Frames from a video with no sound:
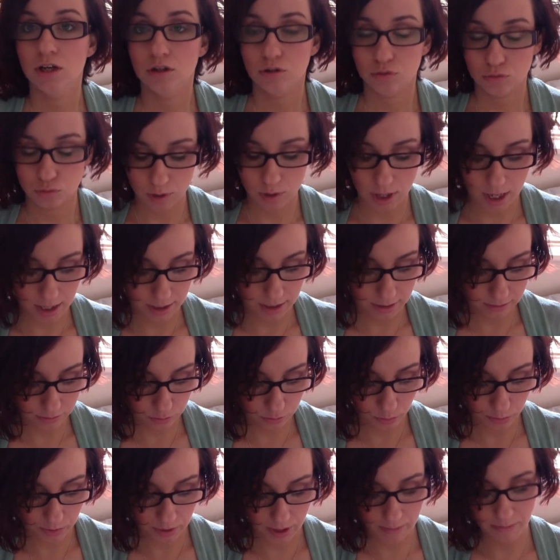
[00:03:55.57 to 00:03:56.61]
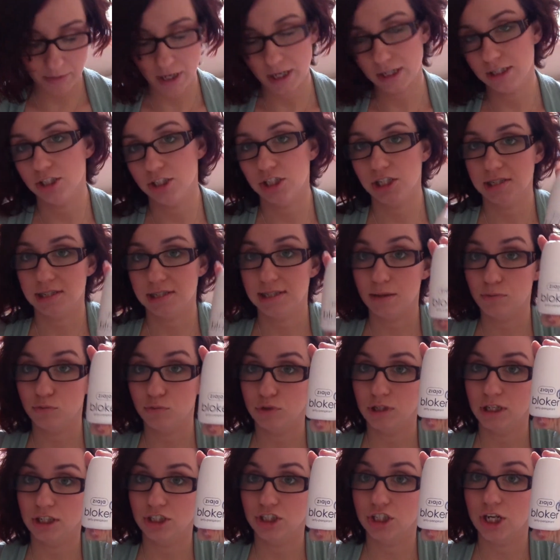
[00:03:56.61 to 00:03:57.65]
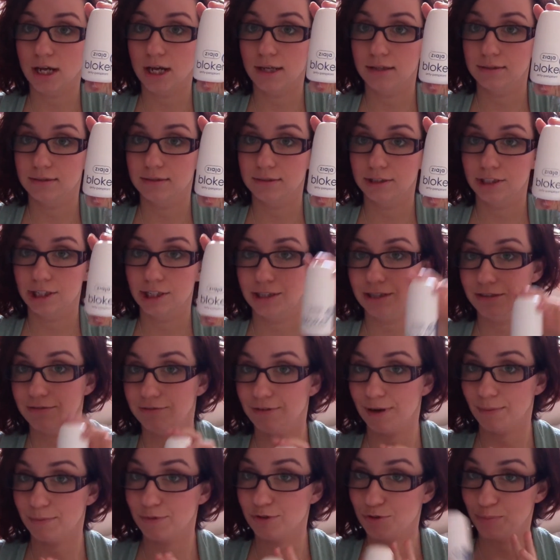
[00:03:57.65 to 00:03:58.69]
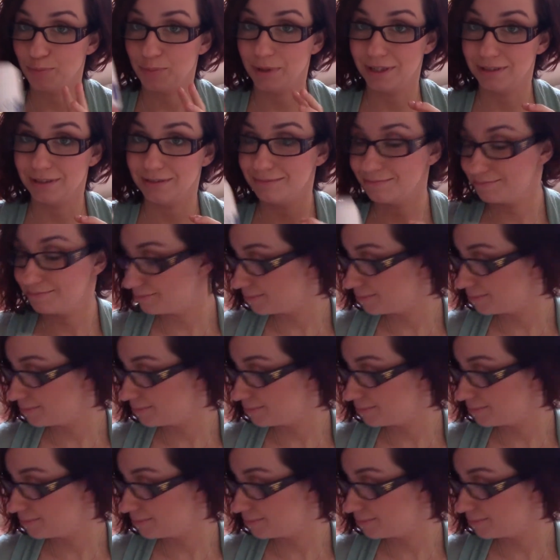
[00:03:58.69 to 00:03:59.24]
które kupiłam jakiś czas temu, także dzięki Wam super